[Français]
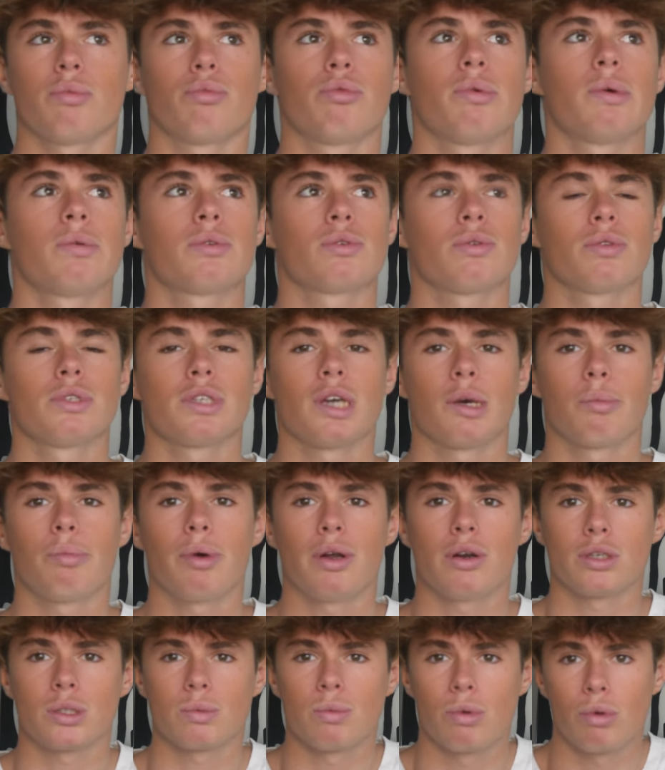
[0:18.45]
Bon même si on dirait
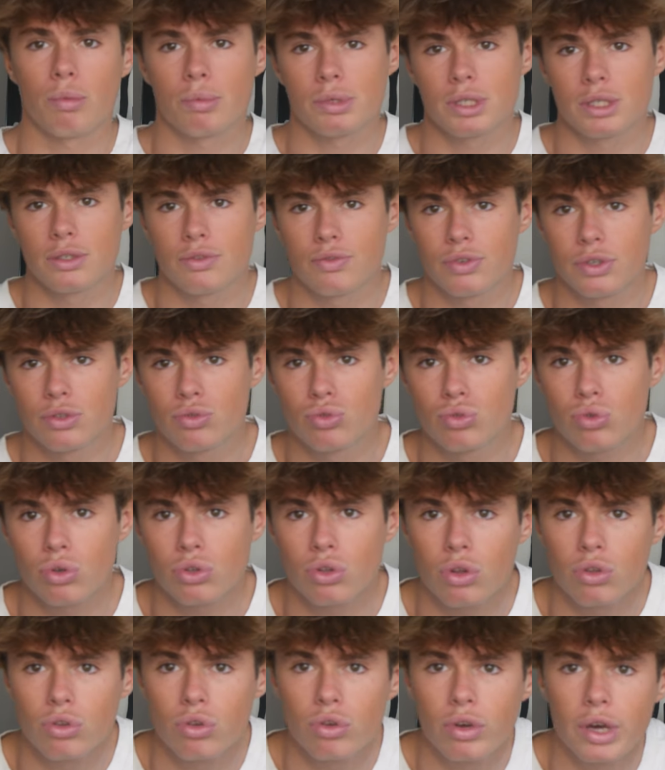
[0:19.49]
pas en ce moment parce qu'il fait toujours
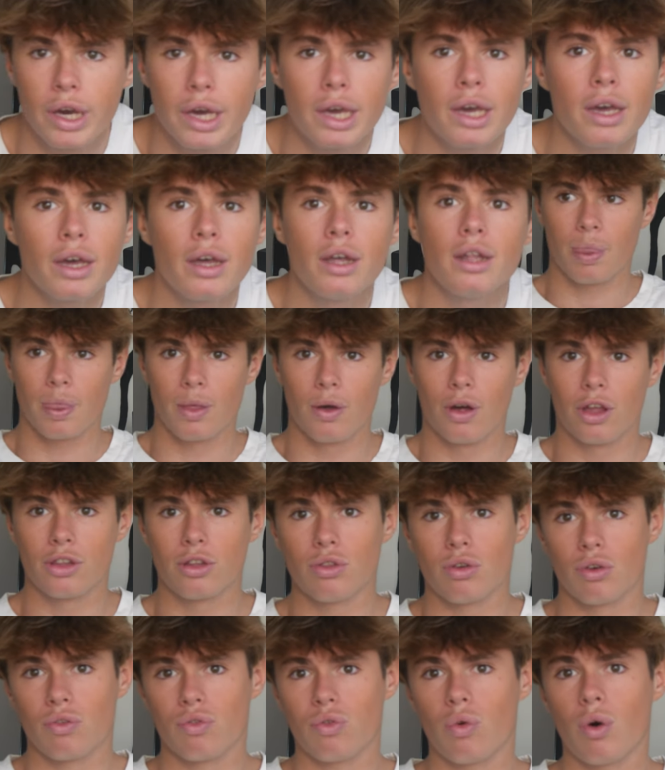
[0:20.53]
30 degrés. En
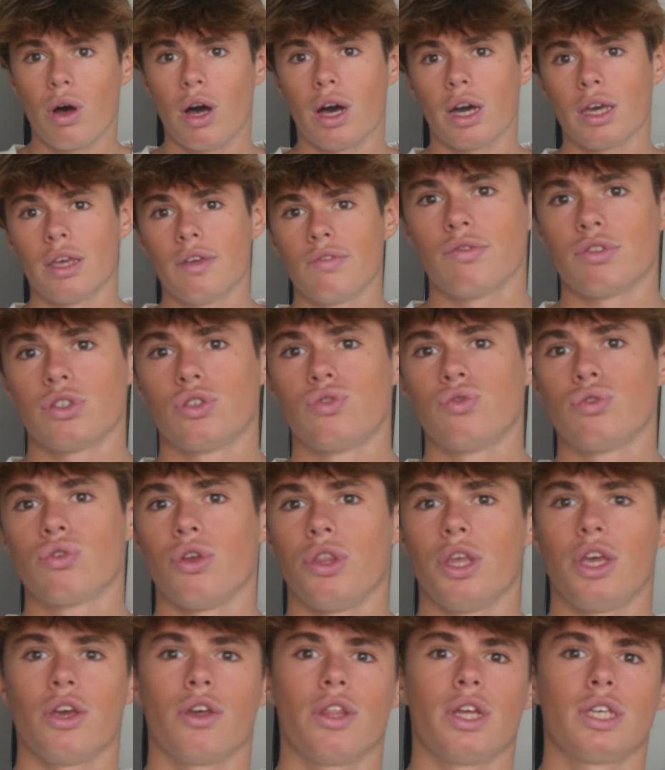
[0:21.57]
attendant le froid arrive, je vous
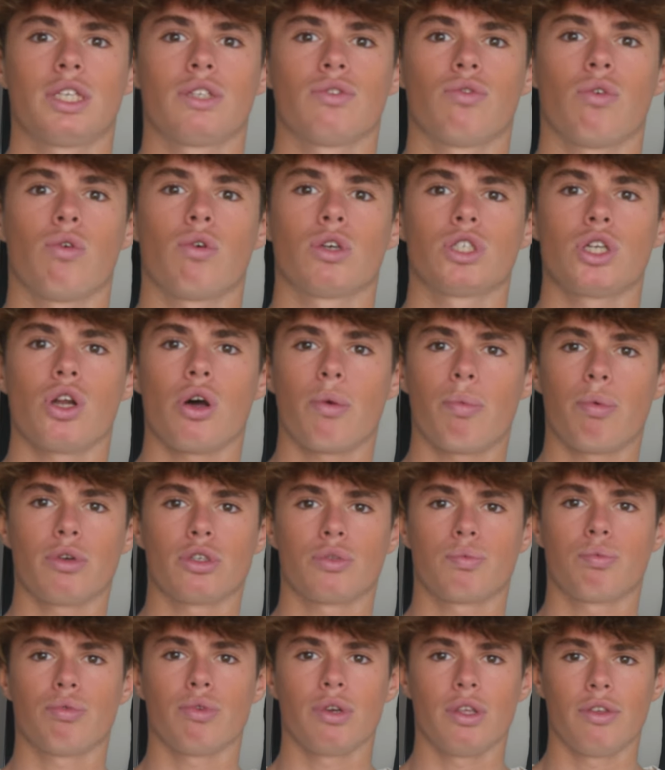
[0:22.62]
connais, il y en a qui vont ranger leurs planches
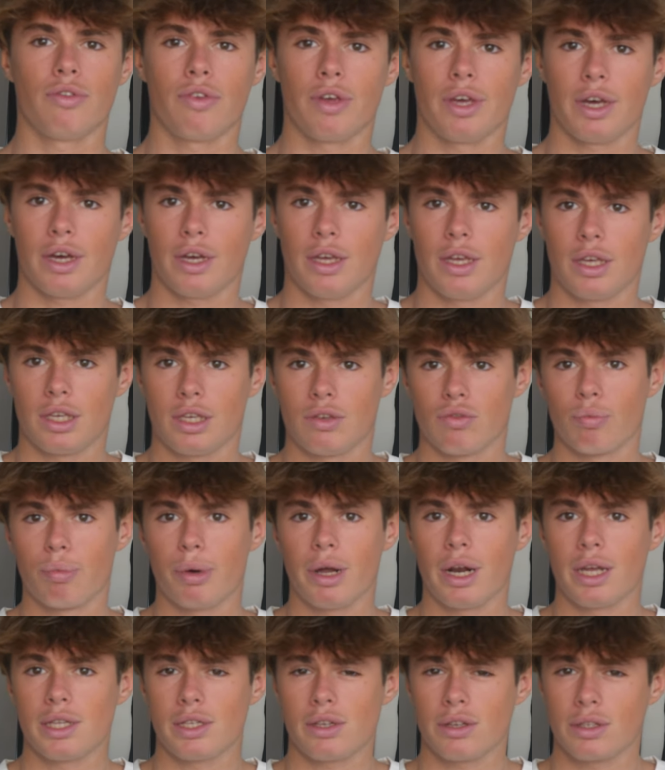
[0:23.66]
pour l'hiver et qui vont
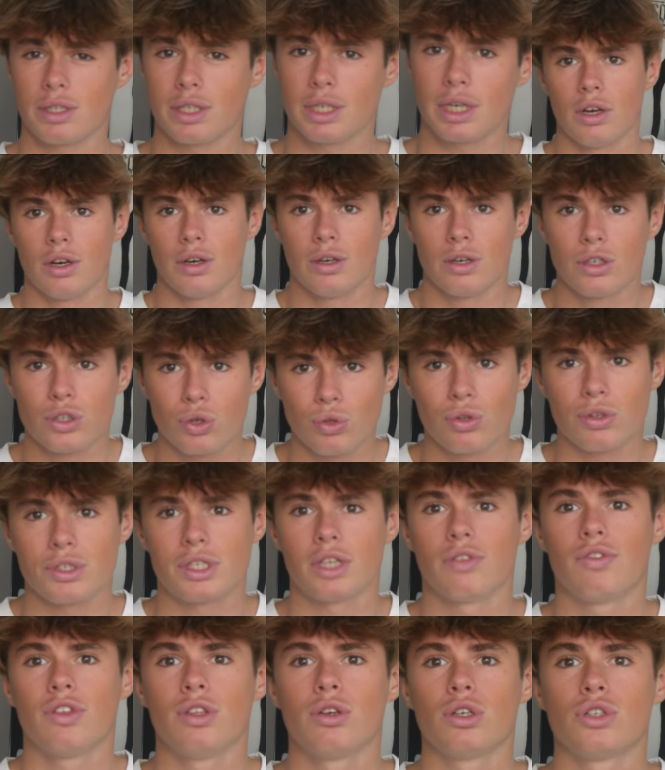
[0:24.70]
pas la sortir. Aujourd'hui dans
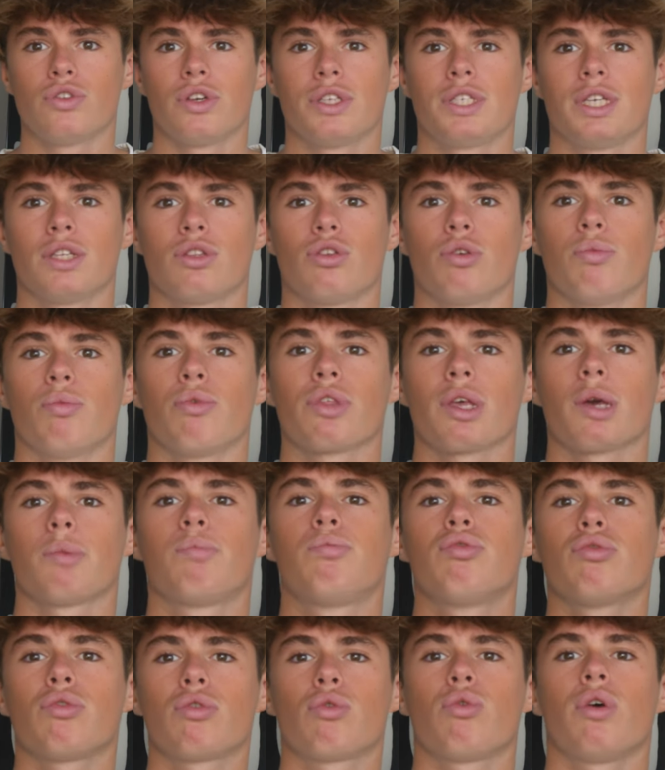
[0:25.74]
cette vidéo je vais essayer de te montrer
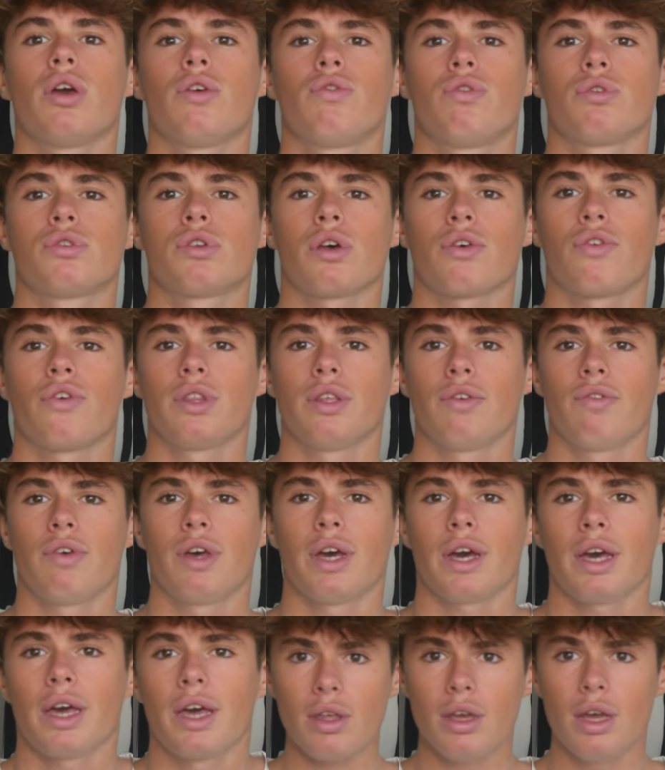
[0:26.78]
pourquoi il faut surfer en
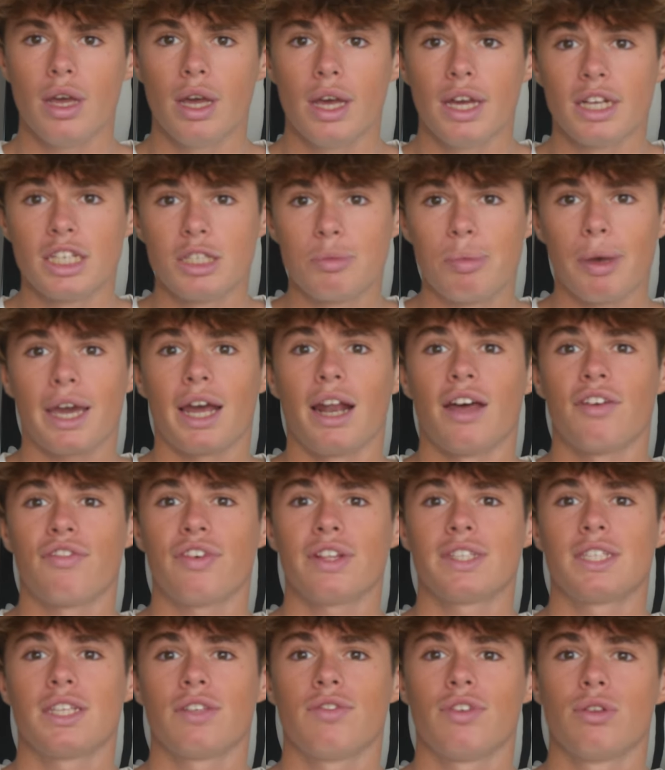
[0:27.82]
hiver. J'espère qu'à la
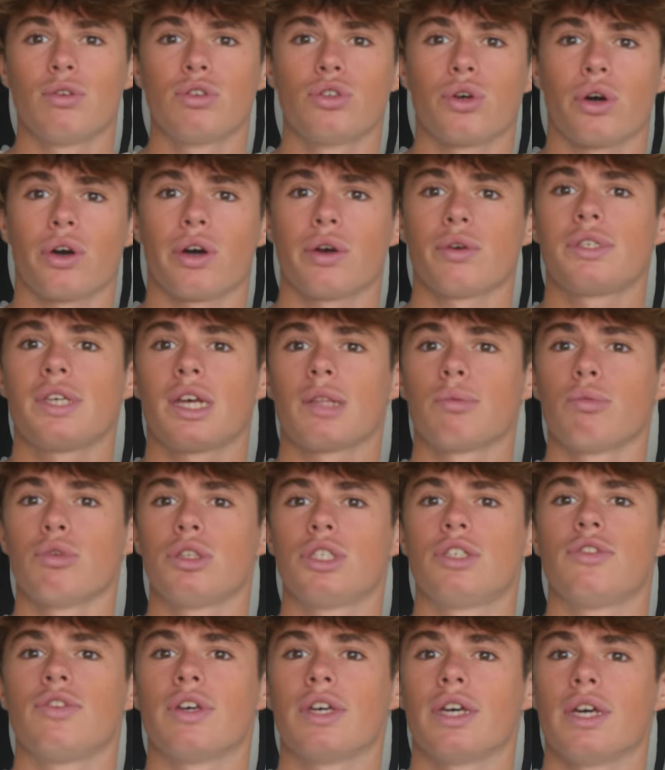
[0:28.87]
fin de cette vidéo j'aurai réussi à te motiver.